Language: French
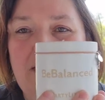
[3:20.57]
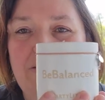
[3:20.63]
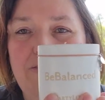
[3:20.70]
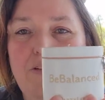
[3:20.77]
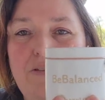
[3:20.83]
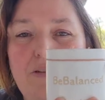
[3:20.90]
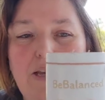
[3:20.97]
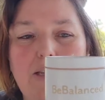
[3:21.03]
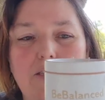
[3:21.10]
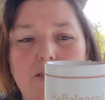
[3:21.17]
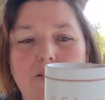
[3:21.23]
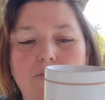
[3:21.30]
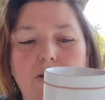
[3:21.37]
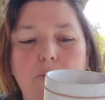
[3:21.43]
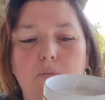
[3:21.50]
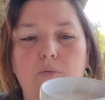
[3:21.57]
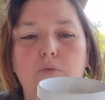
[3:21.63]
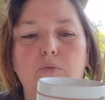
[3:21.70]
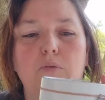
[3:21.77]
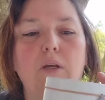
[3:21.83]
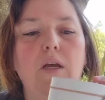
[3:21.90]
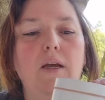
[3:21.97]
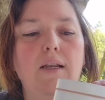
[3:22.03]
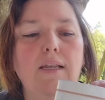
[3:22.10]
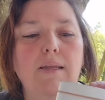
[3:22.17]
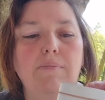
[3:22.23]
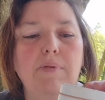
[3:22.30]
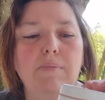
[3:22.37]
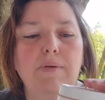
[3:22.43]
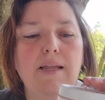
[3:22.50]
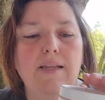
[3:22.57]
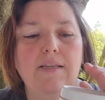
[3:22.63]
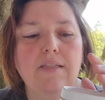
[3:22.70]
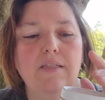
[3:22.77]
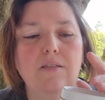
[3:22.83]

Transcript: et avant elle sent vraiment les Balance,